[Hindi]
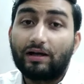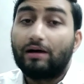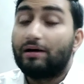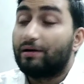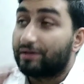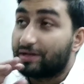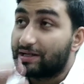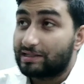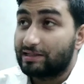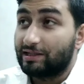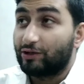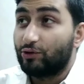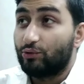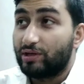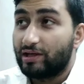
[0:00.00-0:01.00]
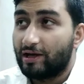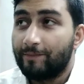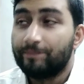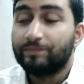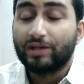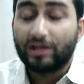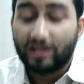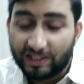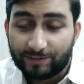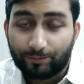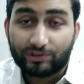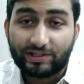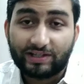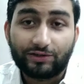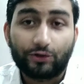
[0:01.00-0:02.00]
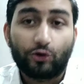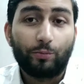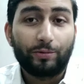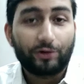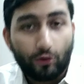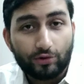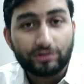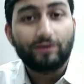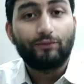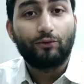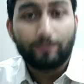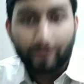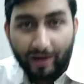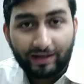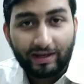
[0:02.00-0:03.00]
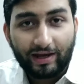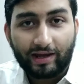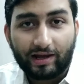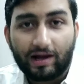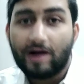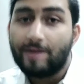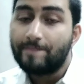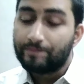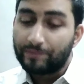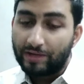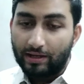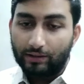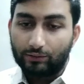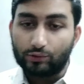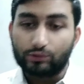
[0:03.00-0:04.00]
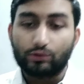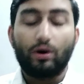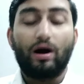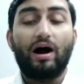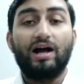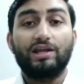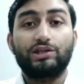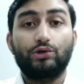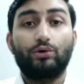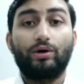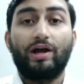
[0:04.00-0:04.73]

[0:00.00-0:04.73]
था रेस लगी हुई है इस प्रोसेसर के ऊपर कौन सा फोन पहले आएगा दोस्तों आज जो